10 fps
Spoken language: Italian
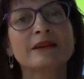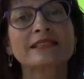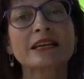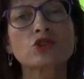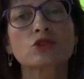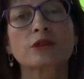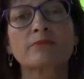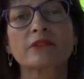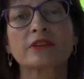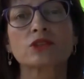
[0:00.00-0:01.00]
Il messaggio
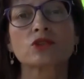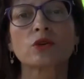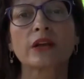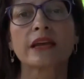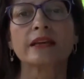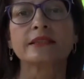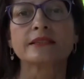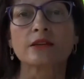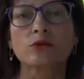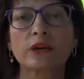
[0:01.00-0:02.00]
di prevenzione e
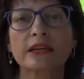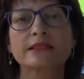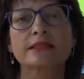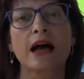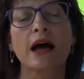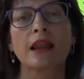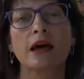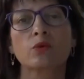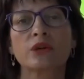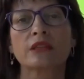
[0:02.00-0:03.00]
di sicurezza
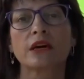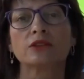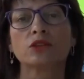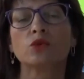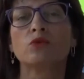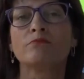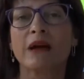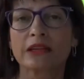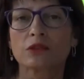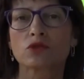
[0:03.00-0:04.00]
alla guida di
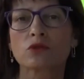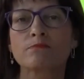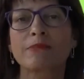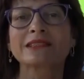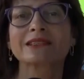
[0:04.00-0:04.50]
un mezzo